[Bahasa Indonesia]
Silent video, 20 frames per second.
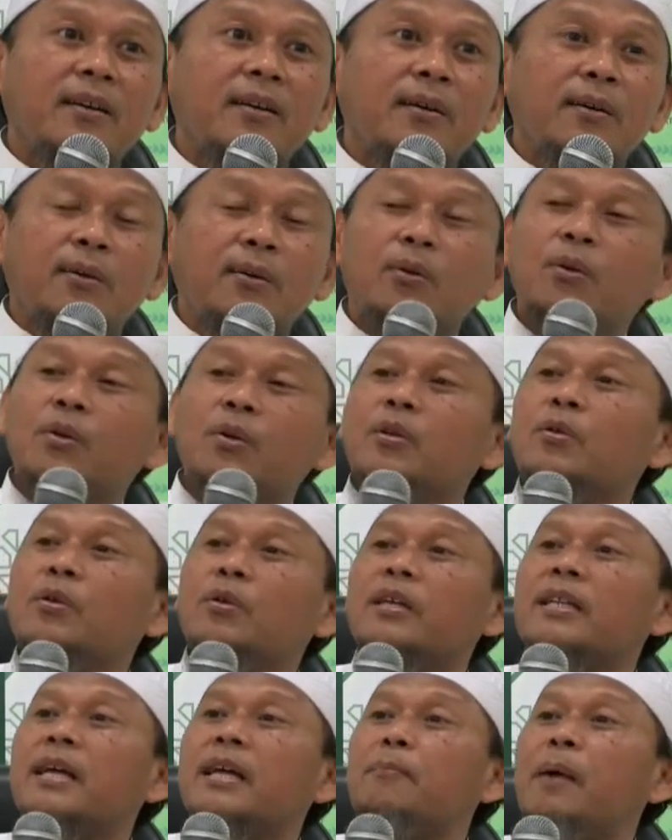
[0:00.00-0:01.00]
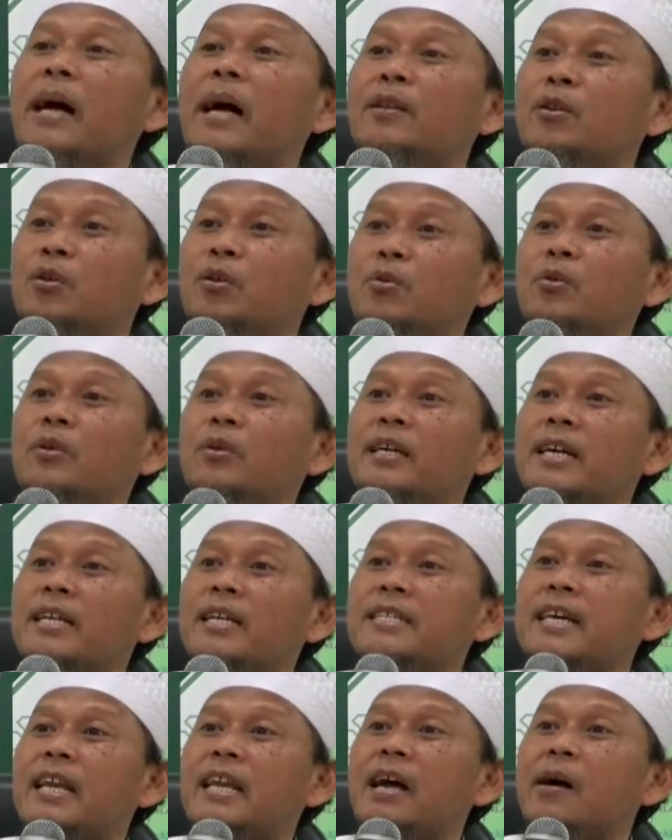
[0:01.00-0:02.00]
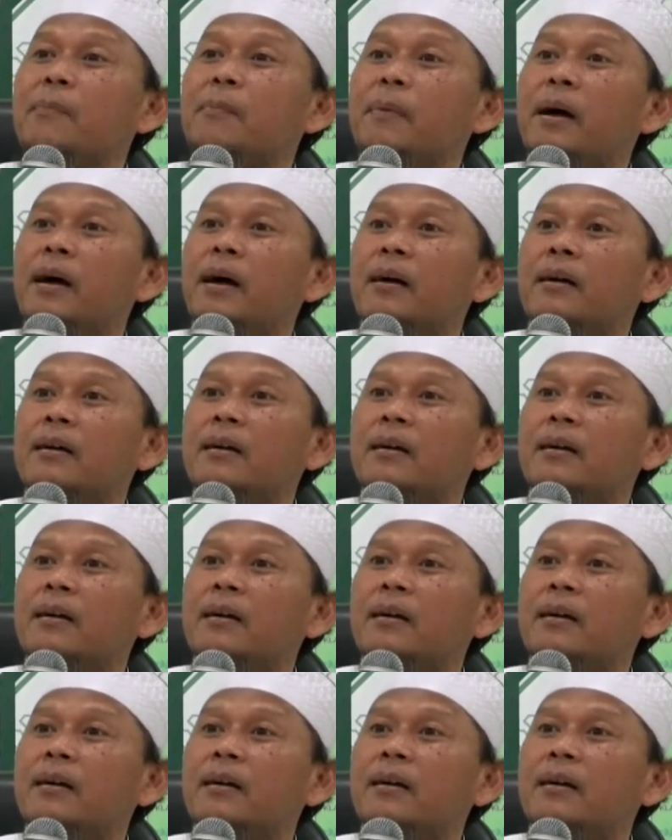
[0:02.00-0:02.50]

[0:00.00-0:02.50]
untuk itu kita bantu dengan cara apa